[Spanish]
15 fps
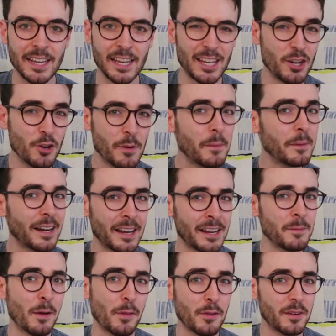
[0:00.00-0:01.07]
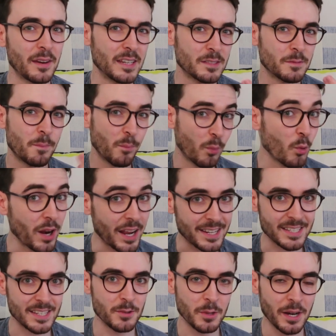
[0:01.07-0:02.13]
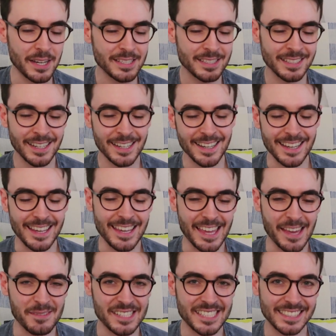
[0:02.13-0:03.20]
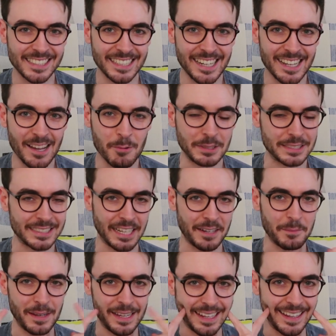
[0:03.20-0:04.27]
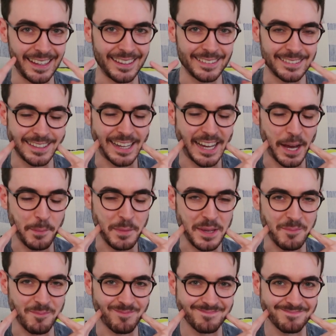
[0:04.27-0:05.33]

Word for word: eh, no va a haber animaciones puras y duras y que vais a tener que aguantarme a mí